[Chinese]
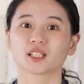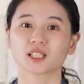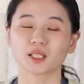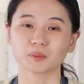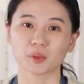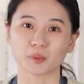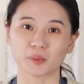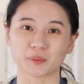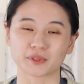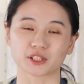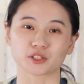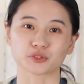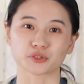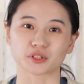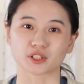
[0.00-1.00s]
那么我们
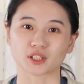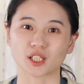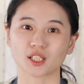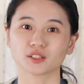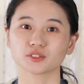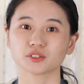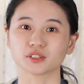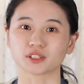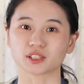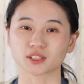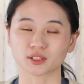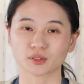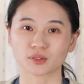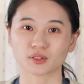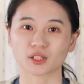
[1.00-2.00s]
的雪糕就已
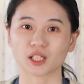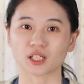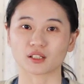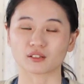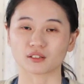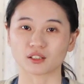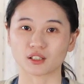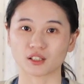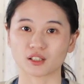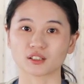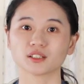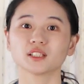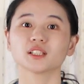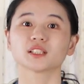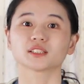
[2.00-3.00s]
经冻好咯。